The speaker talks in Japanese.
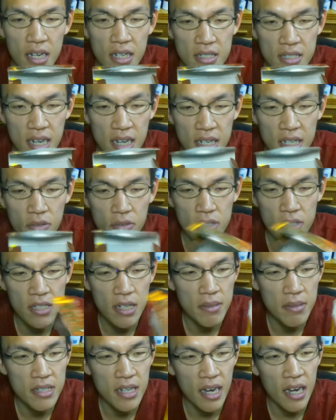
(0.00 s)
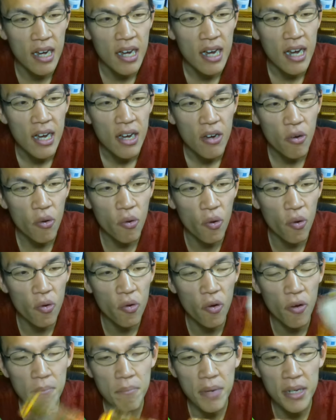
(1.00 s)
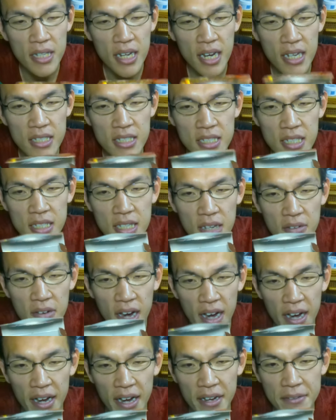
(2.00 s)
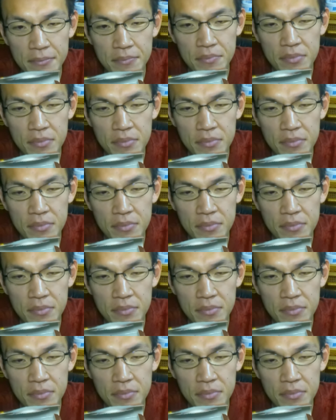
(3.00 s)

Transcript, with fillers: 最後に食べた黄金バター仕立ては